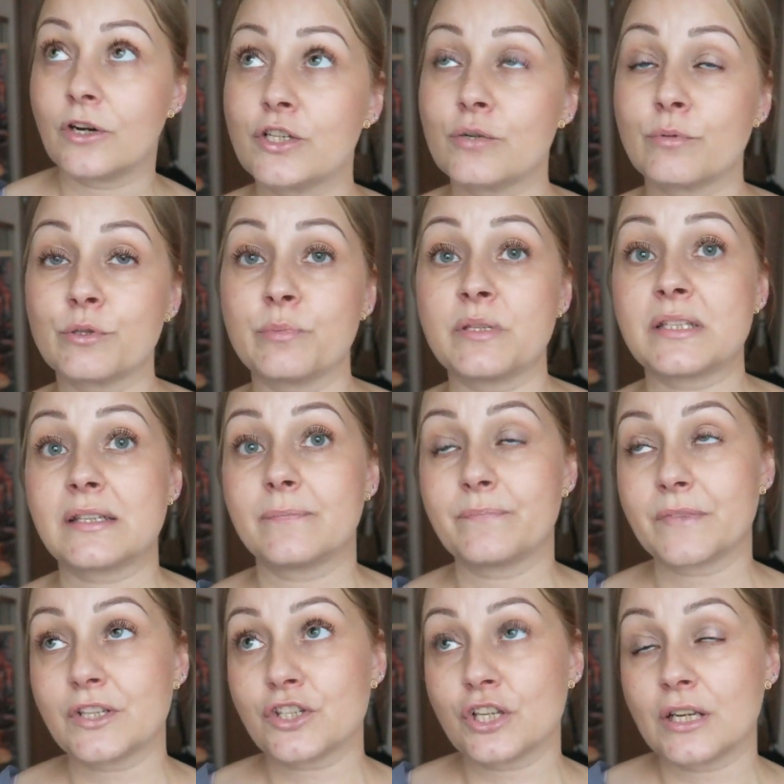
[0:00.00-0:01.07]
żebyśmy
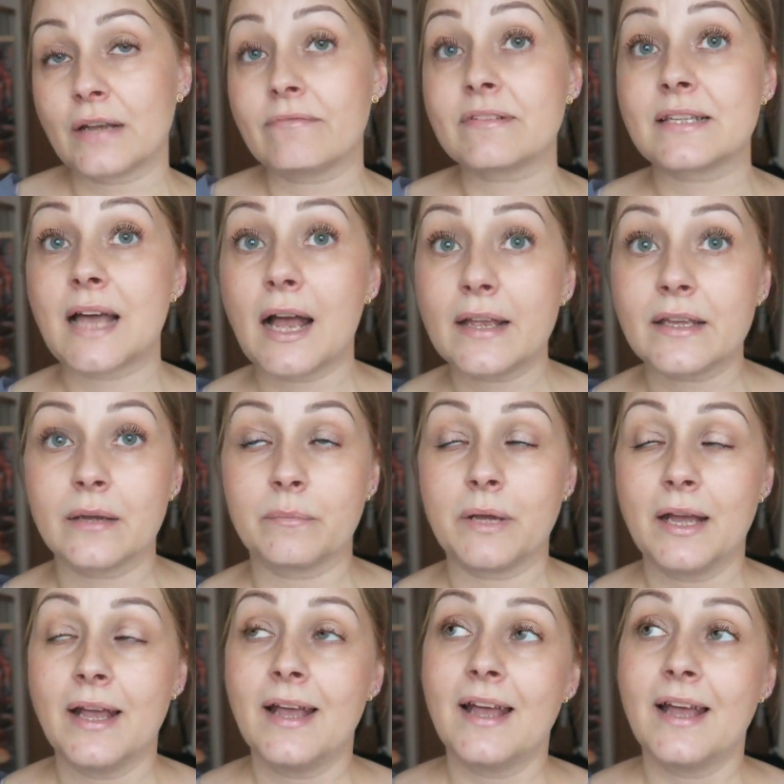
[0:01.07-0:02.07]
się nawzajem